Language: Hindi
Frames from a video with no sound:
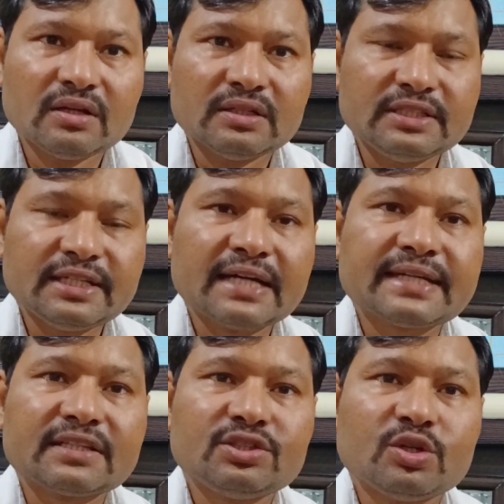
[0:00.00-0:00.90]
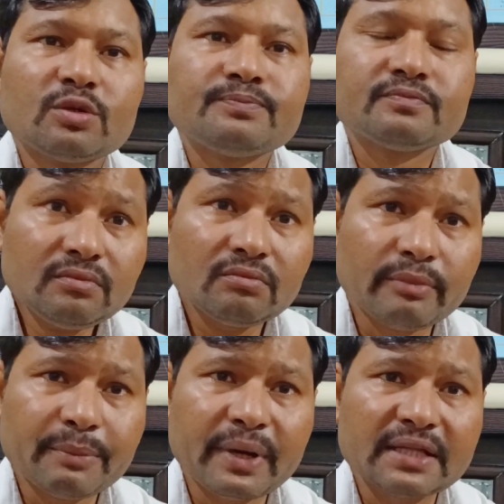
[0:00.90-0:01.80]
जी हाँ साथियों
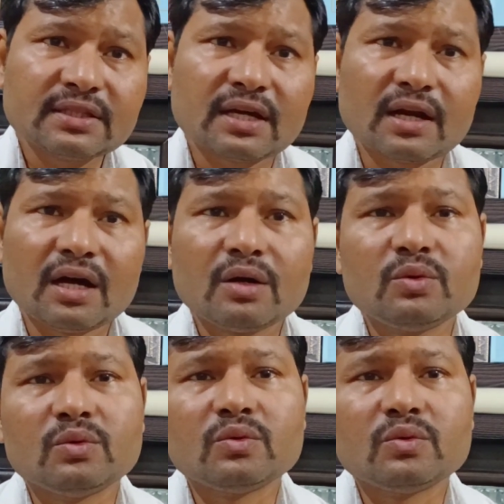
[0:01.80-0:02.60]
मैं बात कर रहा हूं